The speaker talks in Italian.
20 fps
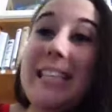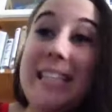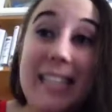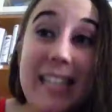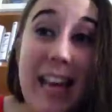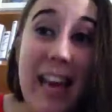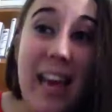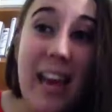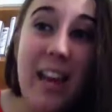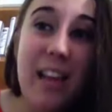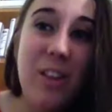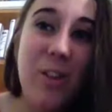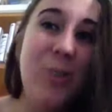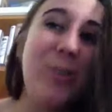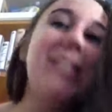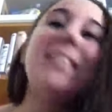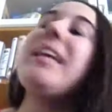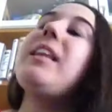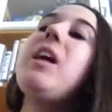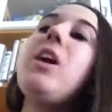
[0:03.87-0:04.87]
se
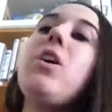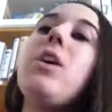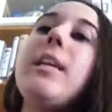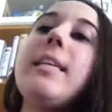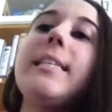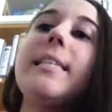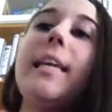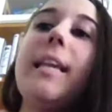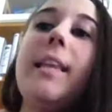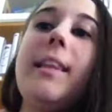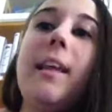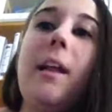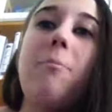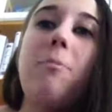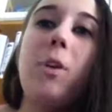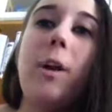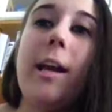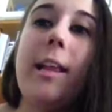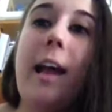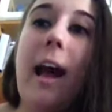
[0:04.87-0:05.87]
non siete ancora iscritti al
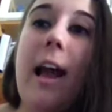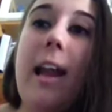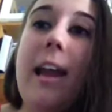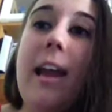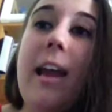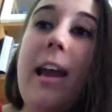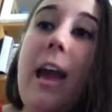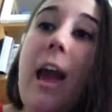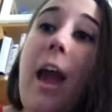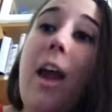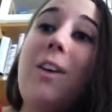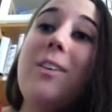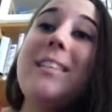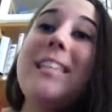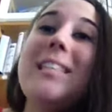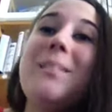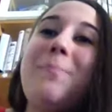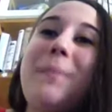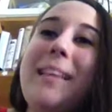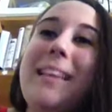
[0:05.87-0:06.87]
mio canale,
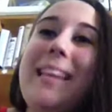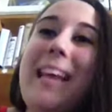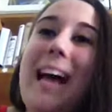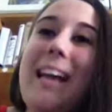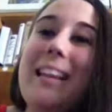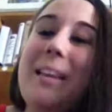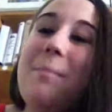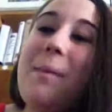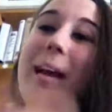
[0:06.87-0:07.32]
cosa aspettate?